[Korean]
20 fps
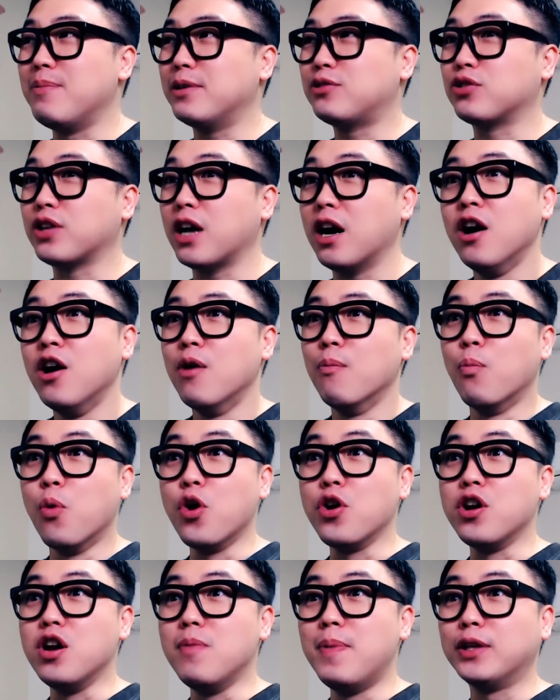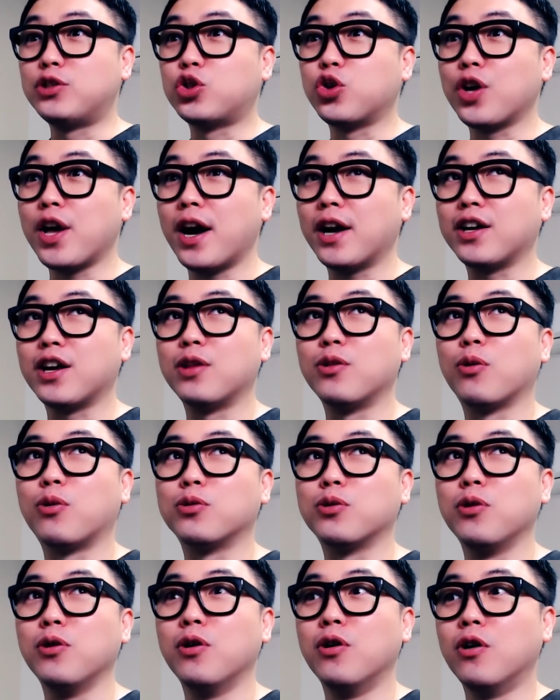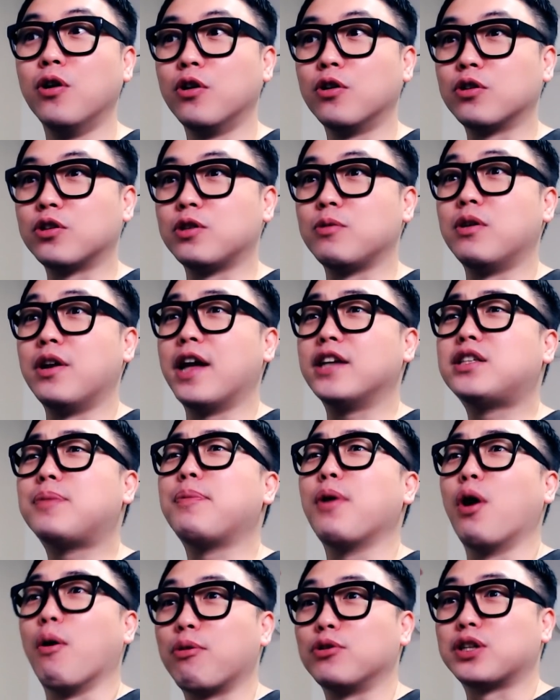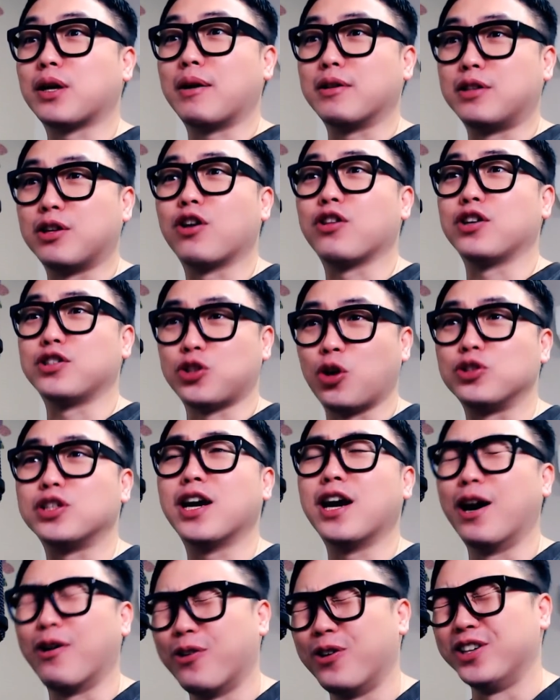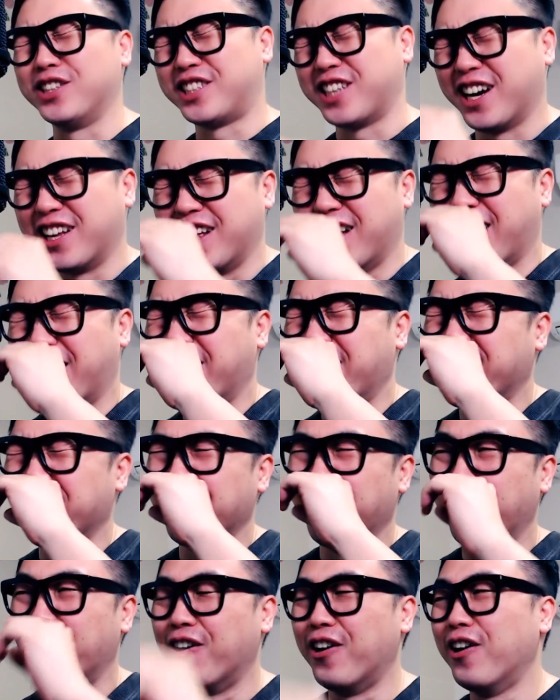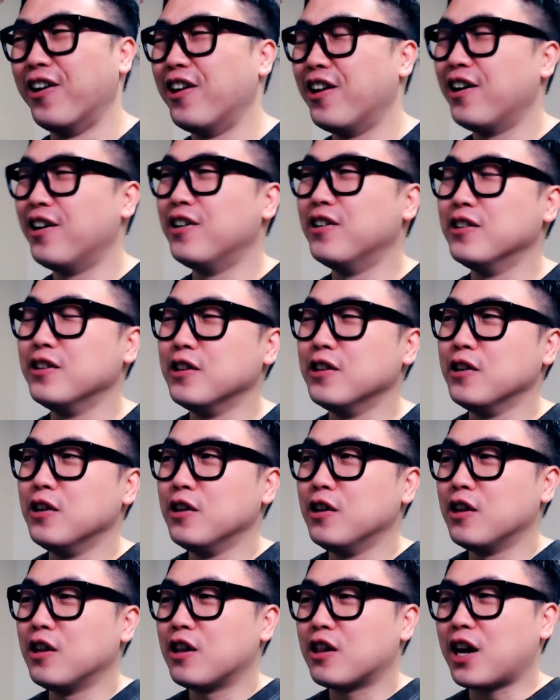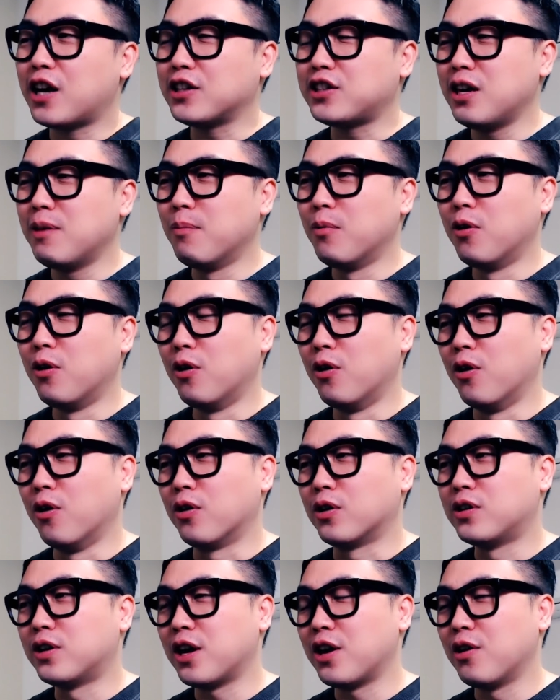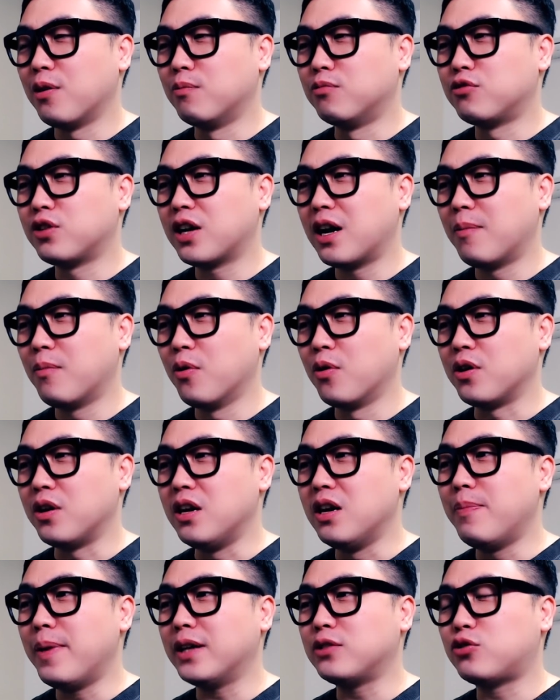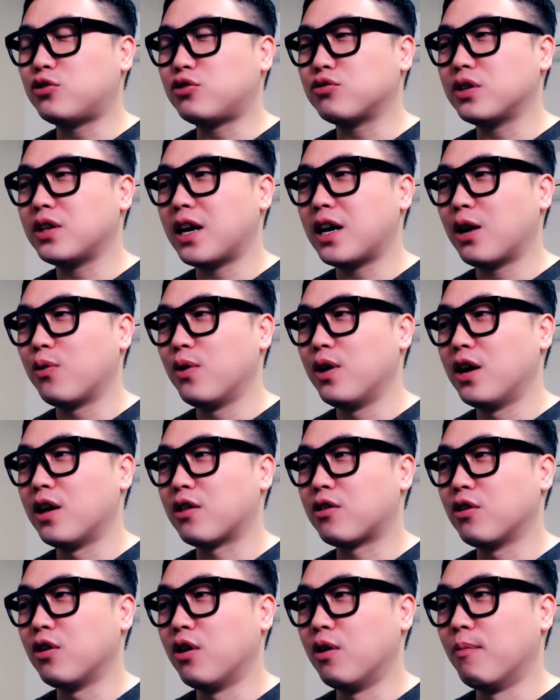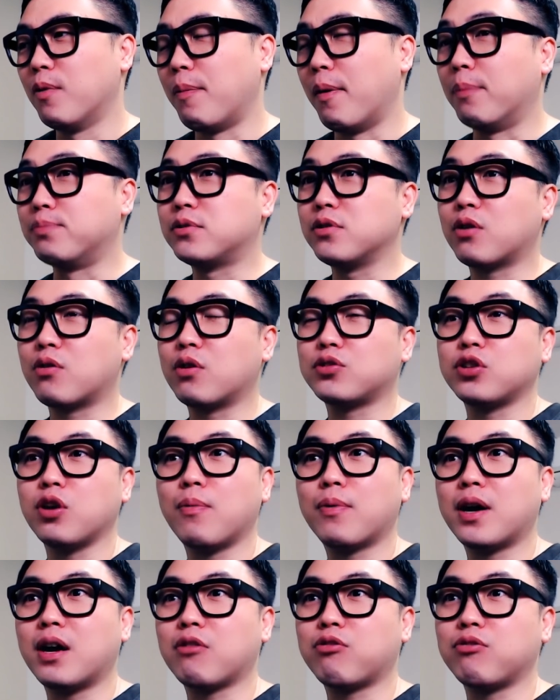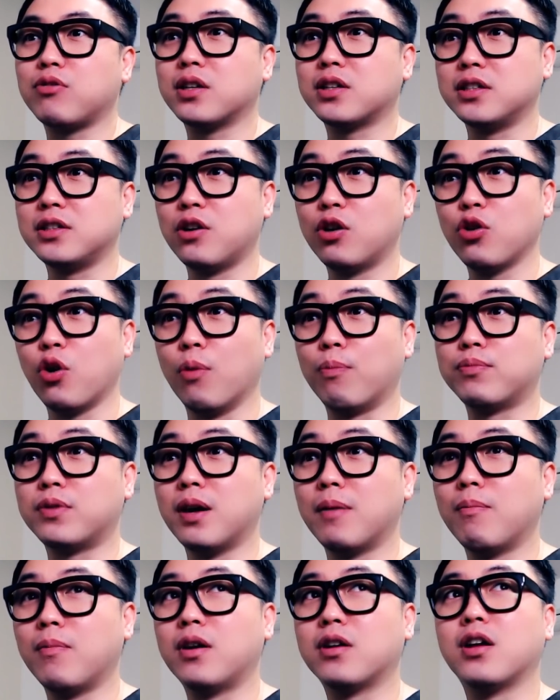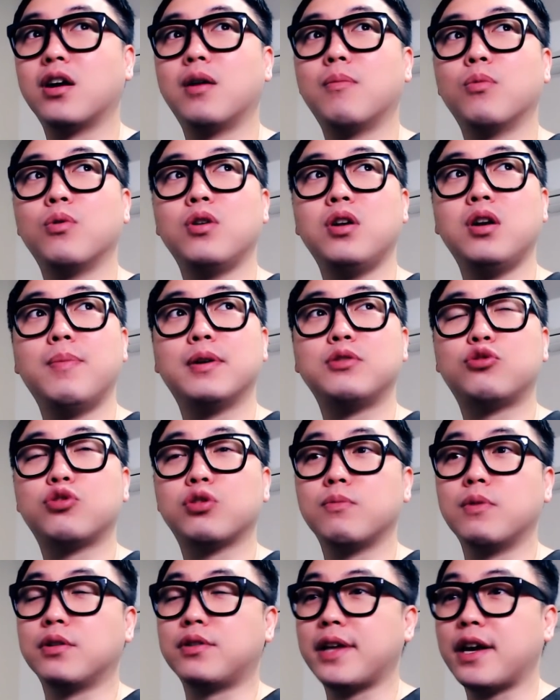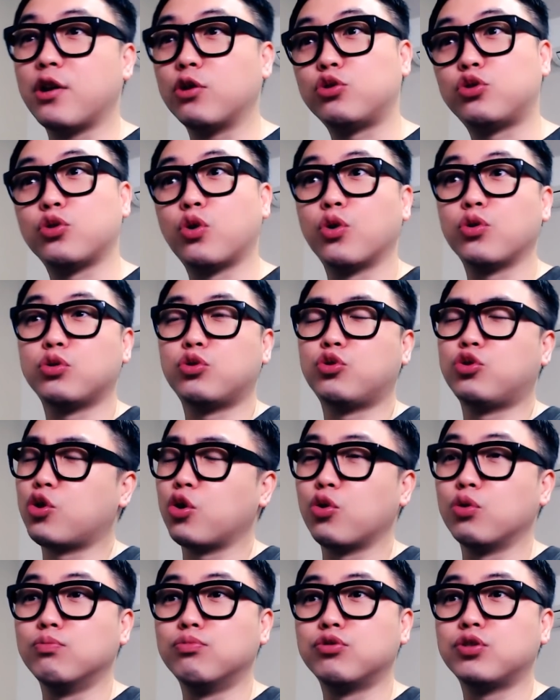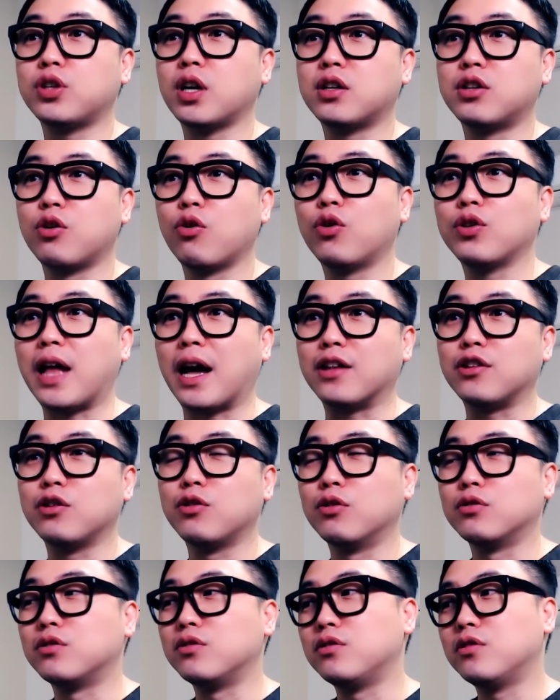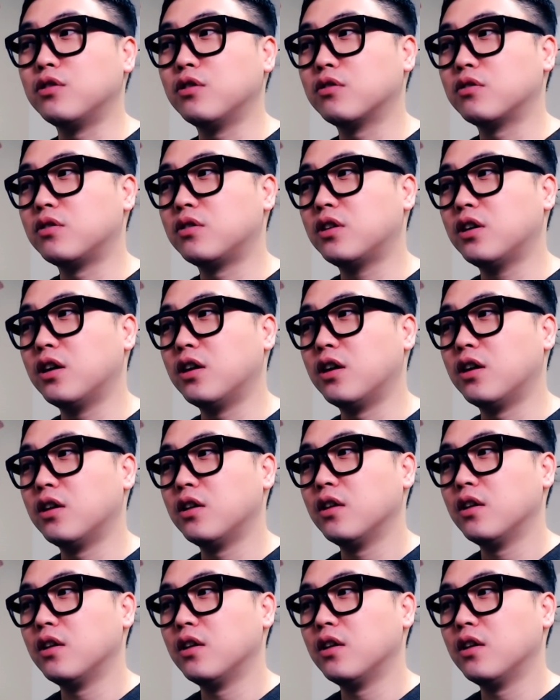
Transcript: 충이야? 뭐 일베 충이야? 이래놓고도 이 레시피 없어질까 들어가서 저장하고 있잖아. 그래서 사실 뭐 그래요. 우리가 뭐 일배충이라고 해서 뭐 법적으로 처벌할 수 있는 근거는 없단 말이야. 뭐일배충면 때려 죽어 죽여도 무죄 그런 건 아니거든요. 근데